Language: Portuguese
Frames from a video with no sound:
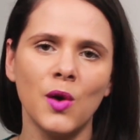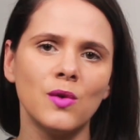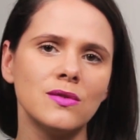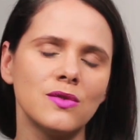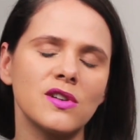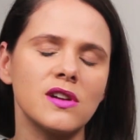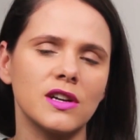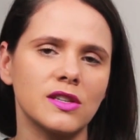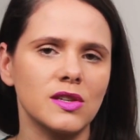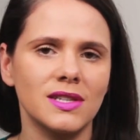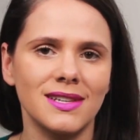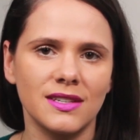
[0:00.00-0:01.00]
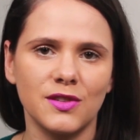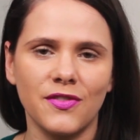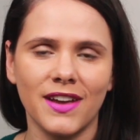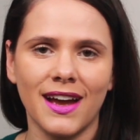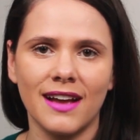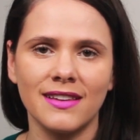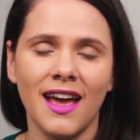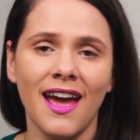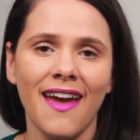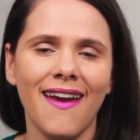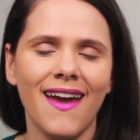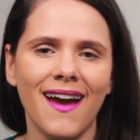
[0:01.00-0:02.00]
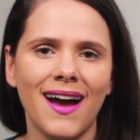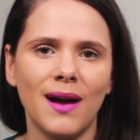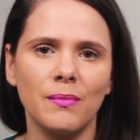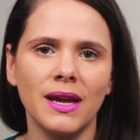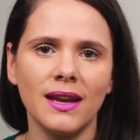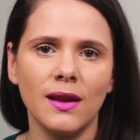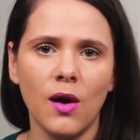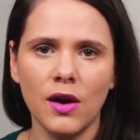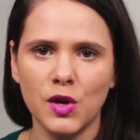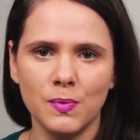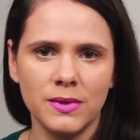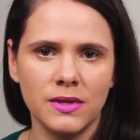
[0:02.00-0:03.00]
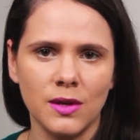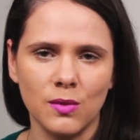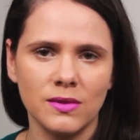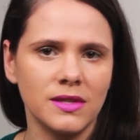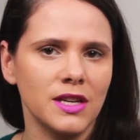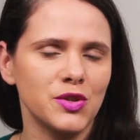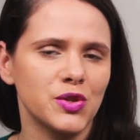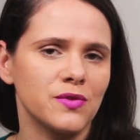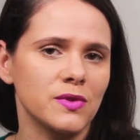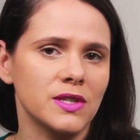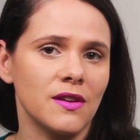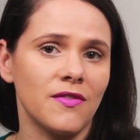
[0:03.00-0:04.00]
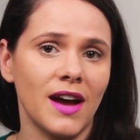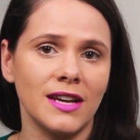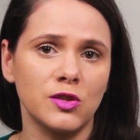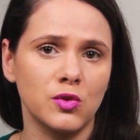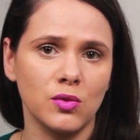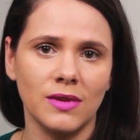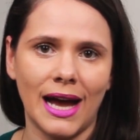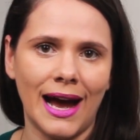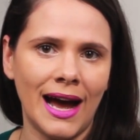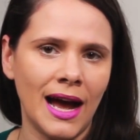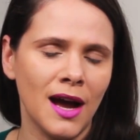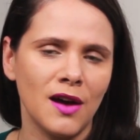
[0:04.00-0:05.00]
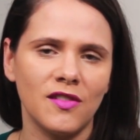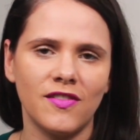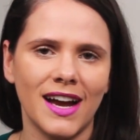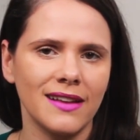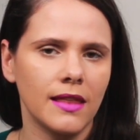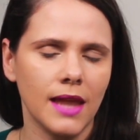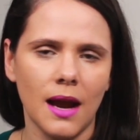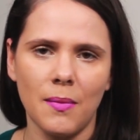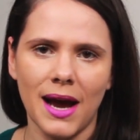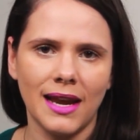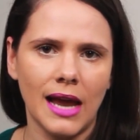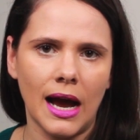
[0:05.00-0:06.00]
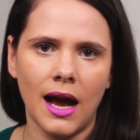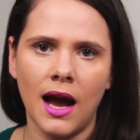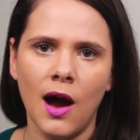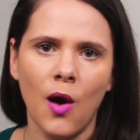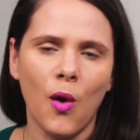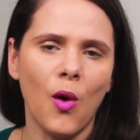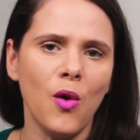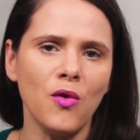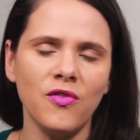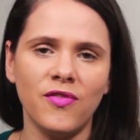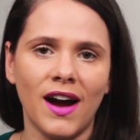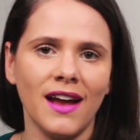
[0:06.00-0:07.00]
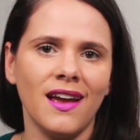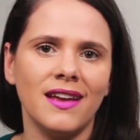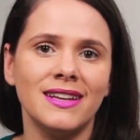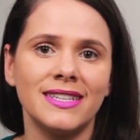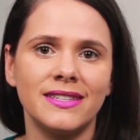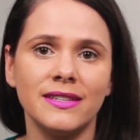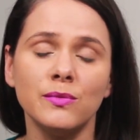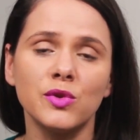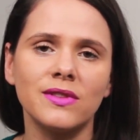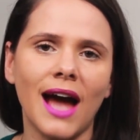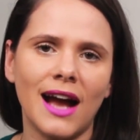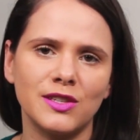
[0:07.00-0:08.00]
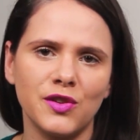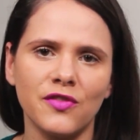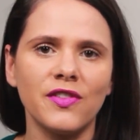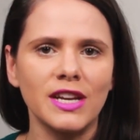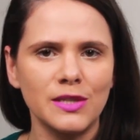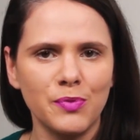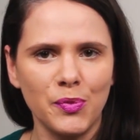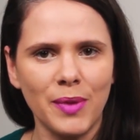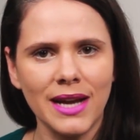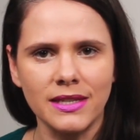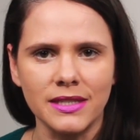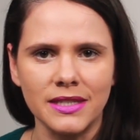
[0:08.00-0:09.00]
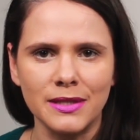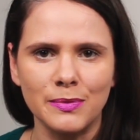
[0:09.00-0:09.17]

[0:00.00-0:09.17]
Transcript: o Goethe Certificado é a melhor opção. Seja se você vai estudar, vai trabalhar ou vai aí se mudar de vez para o país.